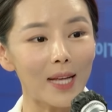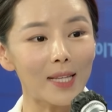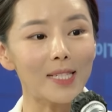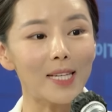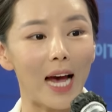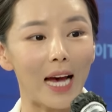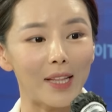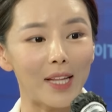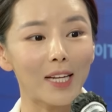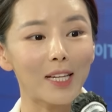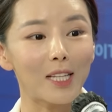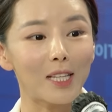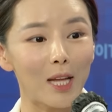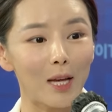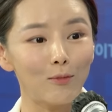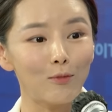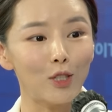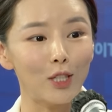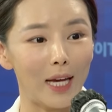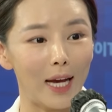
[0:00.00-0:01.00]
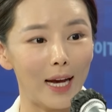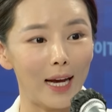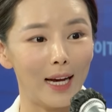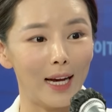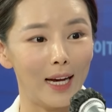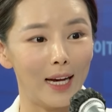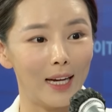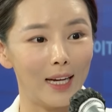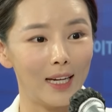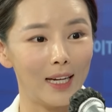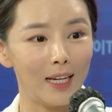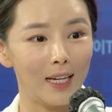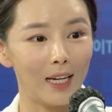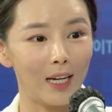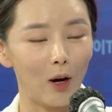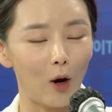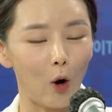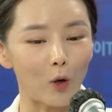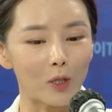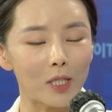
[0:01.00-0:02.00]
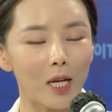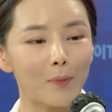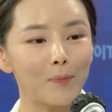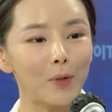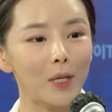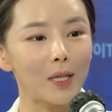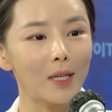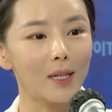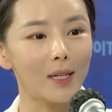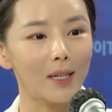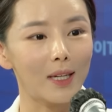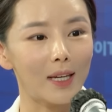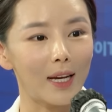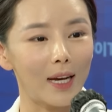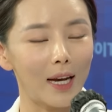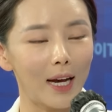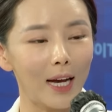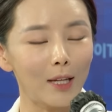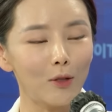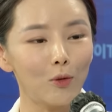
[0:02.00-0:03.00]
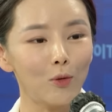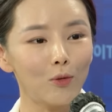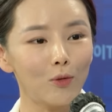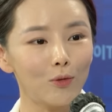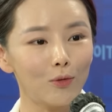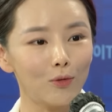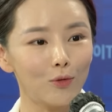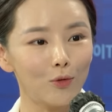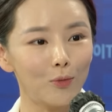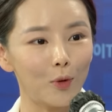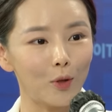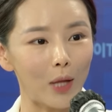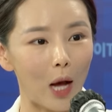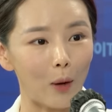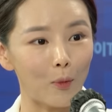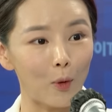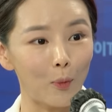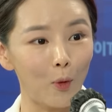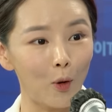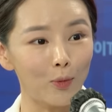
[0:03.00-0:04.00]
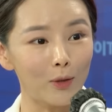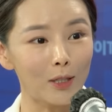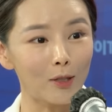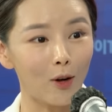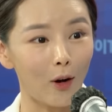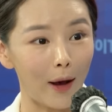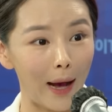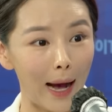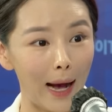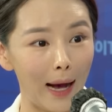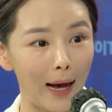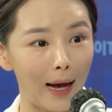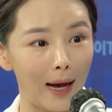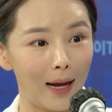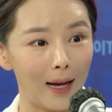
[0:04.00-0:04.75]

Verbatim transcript: 하지 않았기 때문이야. 네. 어차피 한동훈 후보 나오면 뽑을 거야.